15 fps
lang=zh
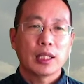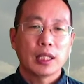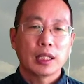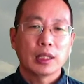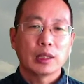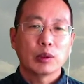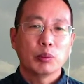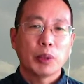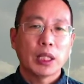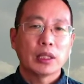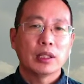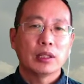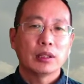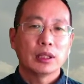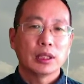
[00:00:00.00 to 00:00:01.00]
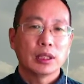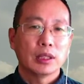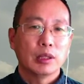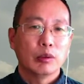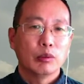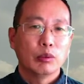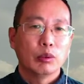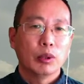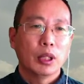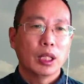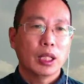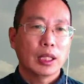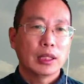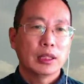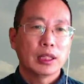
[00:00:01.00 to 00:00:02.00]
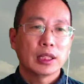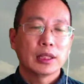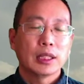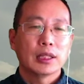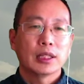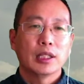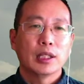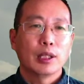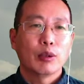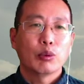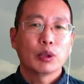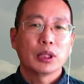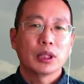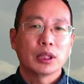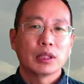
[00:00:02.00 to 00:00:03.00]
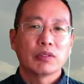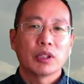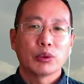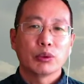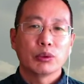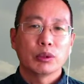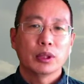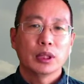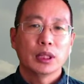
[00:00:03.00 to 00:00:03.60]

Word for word: 才能够搬到这个我跟郑先生合作这个地方去。